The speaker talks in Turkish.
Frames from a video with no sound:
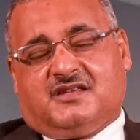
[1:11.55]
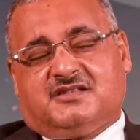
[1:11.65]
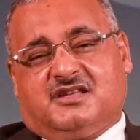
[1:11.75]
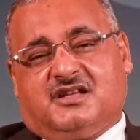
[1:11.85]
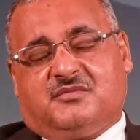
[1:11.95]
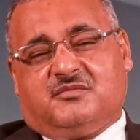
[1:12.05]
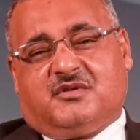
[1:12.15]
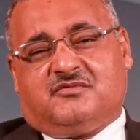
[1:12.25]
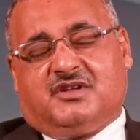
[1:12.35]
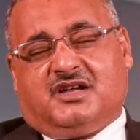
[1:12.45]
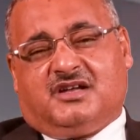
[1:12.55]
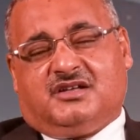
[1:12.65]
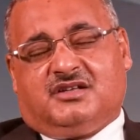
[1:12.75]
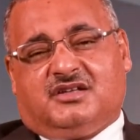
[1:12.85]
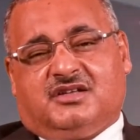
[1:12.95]
Cenab-ı
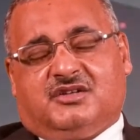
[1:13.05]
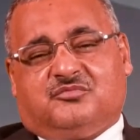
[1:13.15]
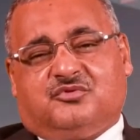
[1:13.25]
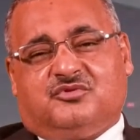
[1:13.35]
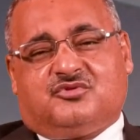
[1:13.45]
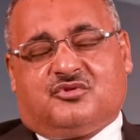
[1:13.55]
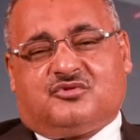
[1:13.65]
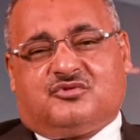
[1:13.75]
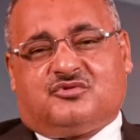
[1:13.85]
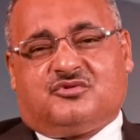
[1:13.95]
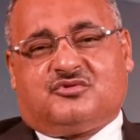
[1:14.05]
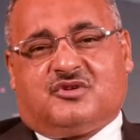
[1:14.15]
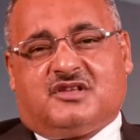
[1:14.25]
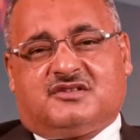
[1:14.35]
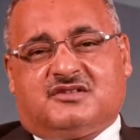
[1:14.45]
Mevla bunun sorgusuz
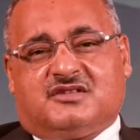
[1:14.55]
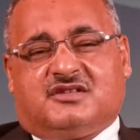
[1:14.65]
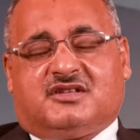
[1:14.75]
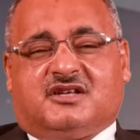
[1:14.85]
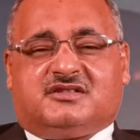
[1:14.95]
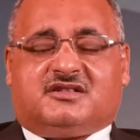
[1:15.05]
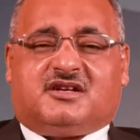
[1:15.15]
sualsız itaati